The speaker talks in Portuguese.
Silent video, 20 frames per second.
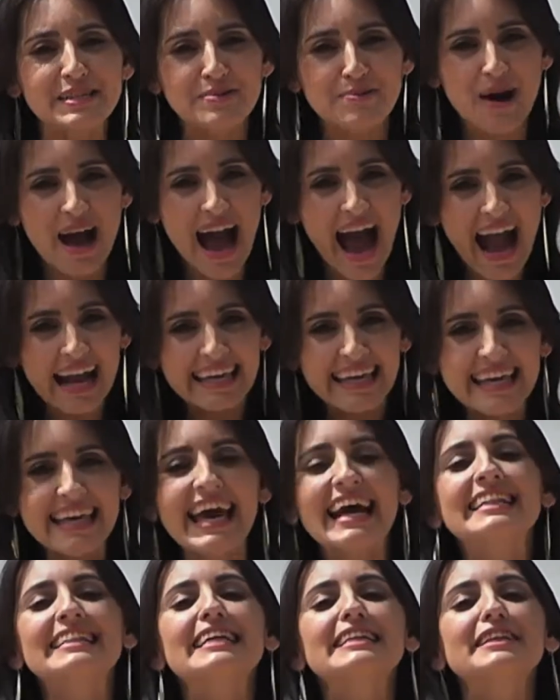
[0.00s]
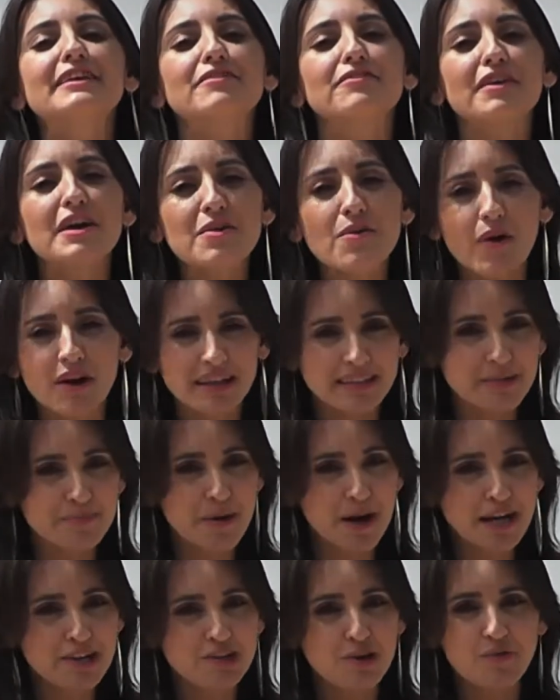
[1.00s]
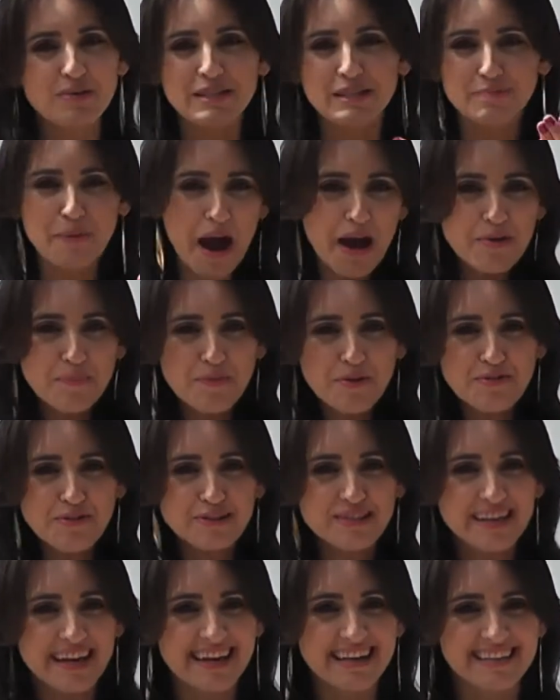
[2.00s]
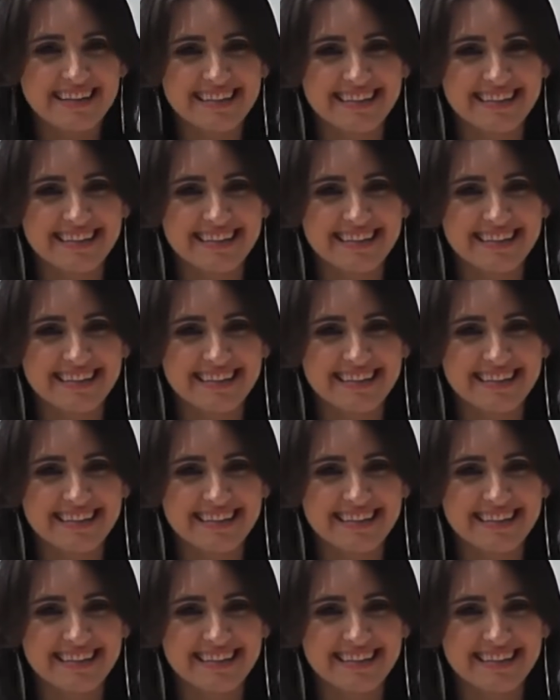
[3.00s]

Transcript: aqui na TV Goiânia Band. Eu espero por vocês!